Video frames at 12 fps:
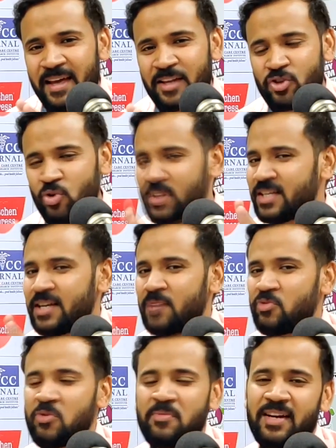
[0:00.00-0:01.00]
एक छोटा सा
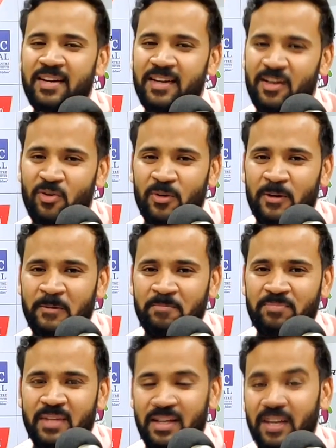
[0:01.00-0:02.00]
काम तुम्हें मेरा करना होगा
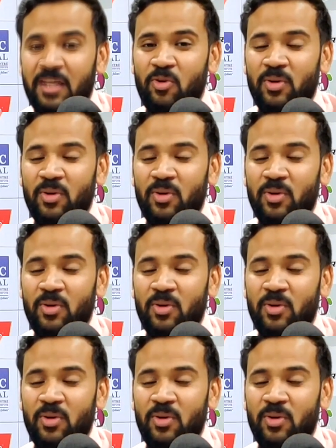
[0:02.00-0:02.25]
लड़के